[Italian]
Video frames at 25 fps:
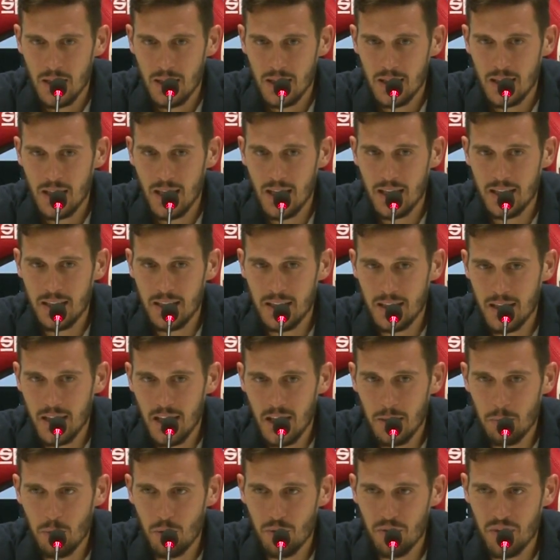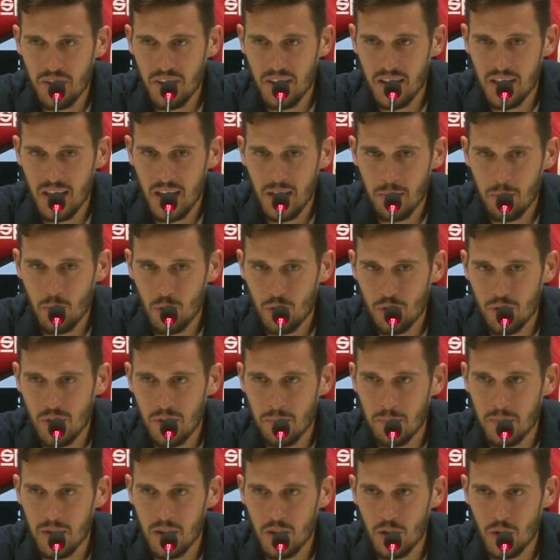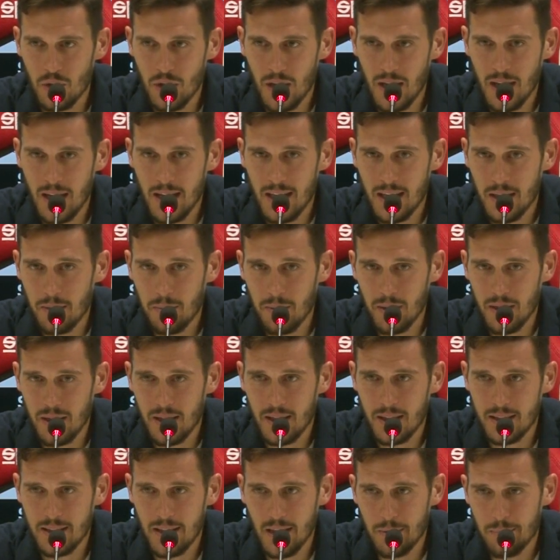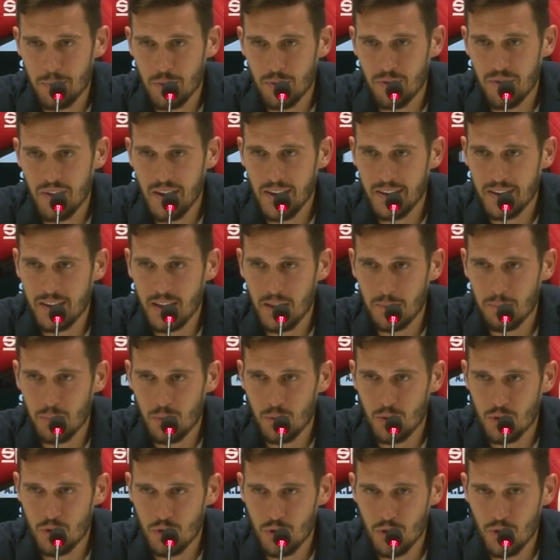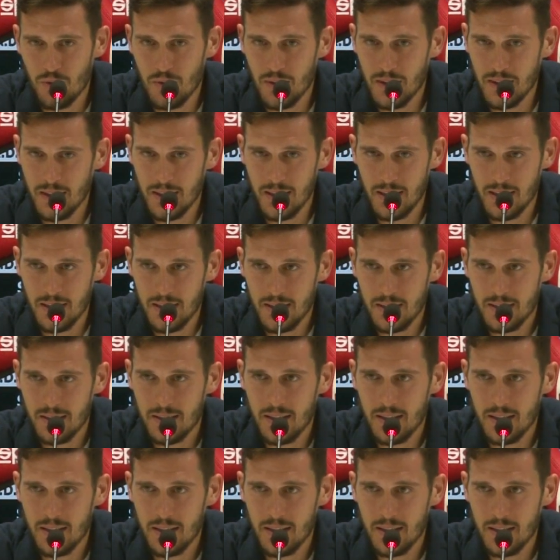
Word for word: chiariremo, vedremo dove migliorare perché dal più vecchio al più giovane